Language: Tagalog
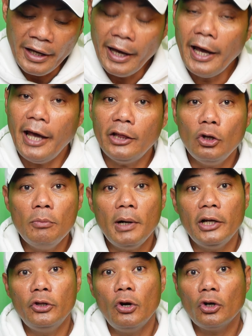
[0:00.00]
eh, itong
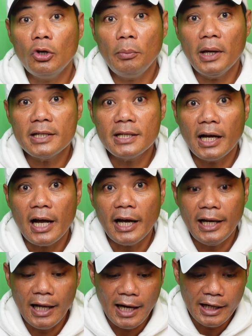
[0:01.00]
mga documents na
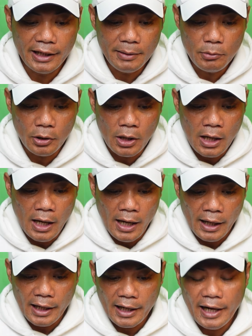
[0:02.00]
kakailanganin mo
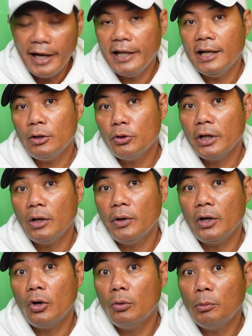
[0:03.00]
kagaya ng kung ikaw
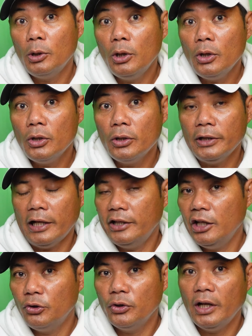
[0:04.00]
ay common law
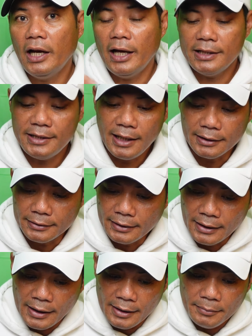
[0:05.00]
nandito na lahat yan
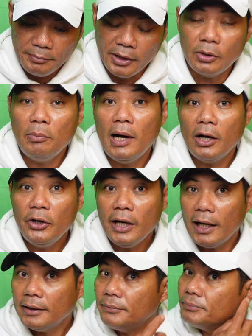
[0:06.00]
pero bago
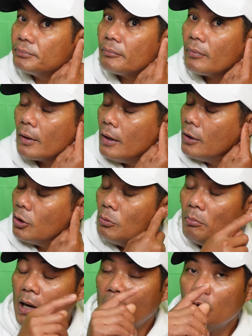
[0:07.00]
yan
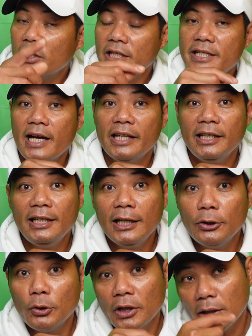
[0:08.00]
kung bago ka sa channel na
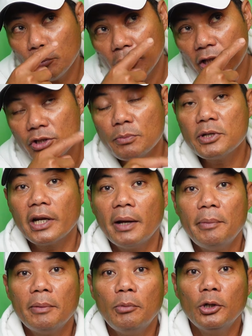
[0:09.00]
to click mo na
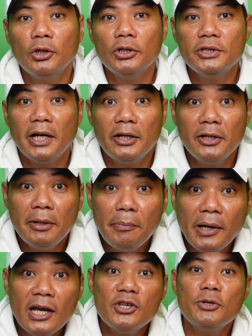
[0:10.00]
subscriber button tsaka
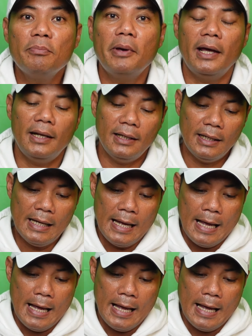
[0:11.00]
notification bell